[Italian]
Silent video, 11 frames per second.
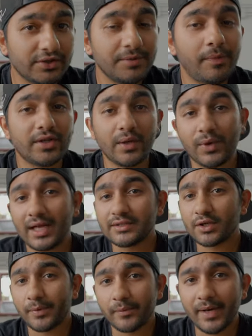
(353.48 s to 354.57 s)
ci porta a un
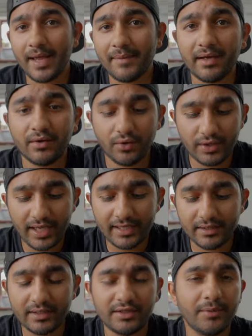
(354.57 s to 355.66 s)
altro problema, ok?
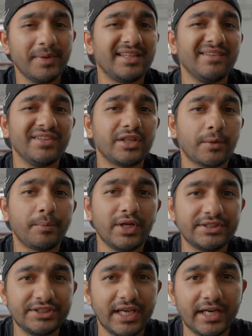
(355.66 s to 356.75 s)
Gli obiettivi troppo
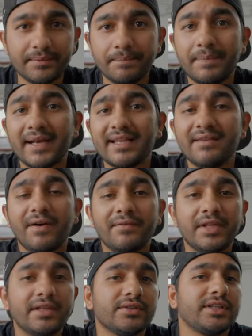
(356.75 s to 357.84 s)
leggeri. Per chi fa
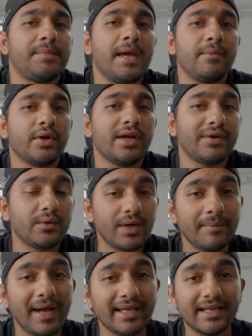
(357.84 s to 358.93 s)
video sappiamo che avere una
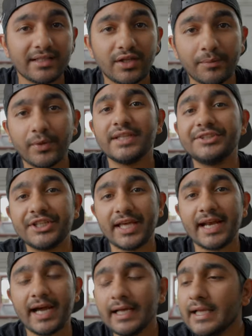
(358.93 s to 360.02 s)
macchina troppo
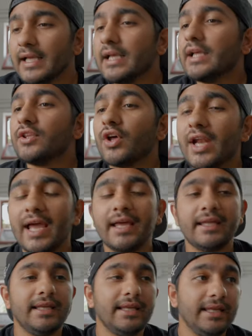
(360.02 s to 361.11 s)
leggera non è
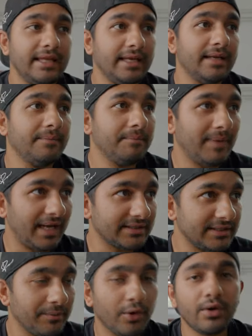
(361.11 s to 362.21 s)
il
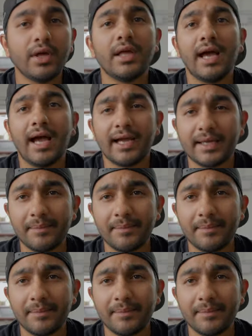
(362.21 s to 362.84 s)
massimo anche